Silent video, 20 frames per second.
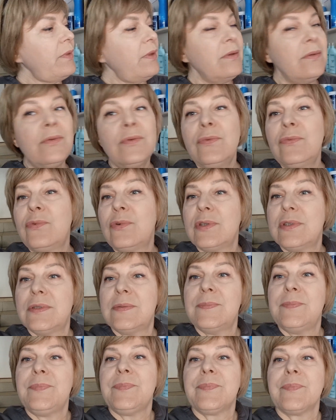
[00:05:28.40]
Ну вот,
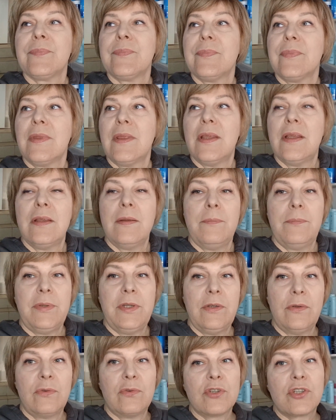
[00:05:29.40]

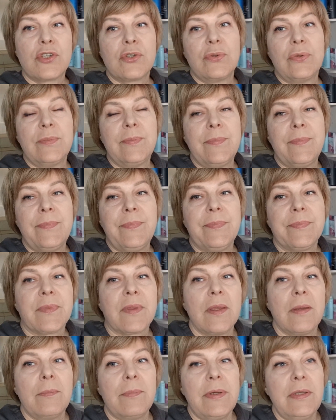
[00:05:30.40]
перекушу,
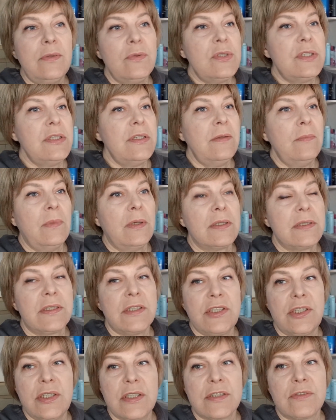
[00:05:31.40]
пойду заниматься
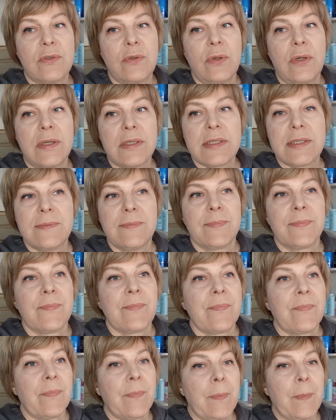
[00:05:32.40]
сейчас туаз
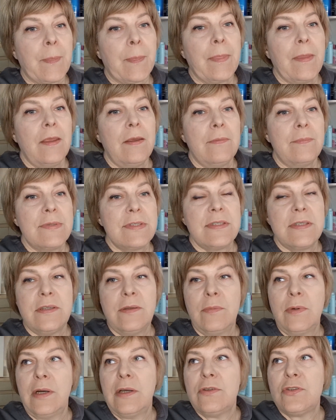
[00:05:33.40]

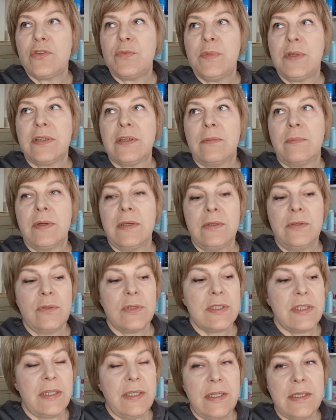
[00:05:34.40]
позанимаюсь, у меня там одно
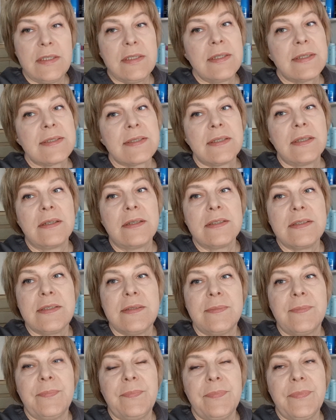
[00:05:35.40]
занятие осталось,
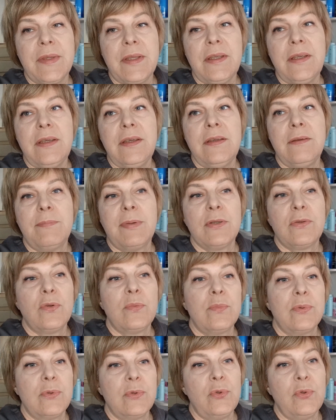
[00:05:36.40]
и потом
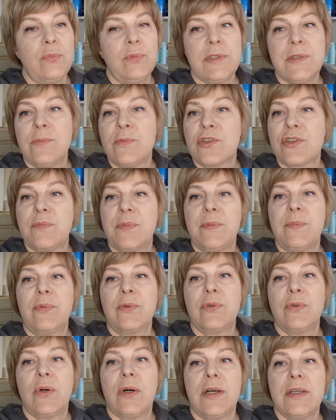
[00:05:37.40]
буду думать, может быть,
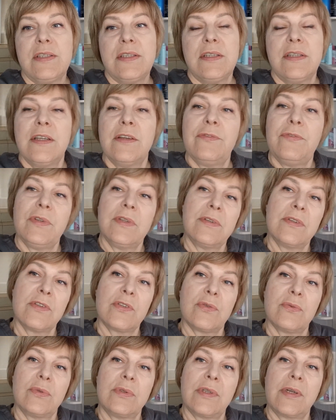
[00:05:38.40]
буду ходить на
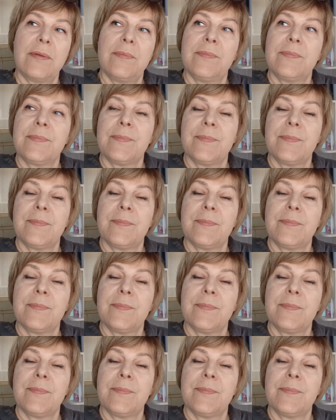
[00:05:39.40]
фитнес утром.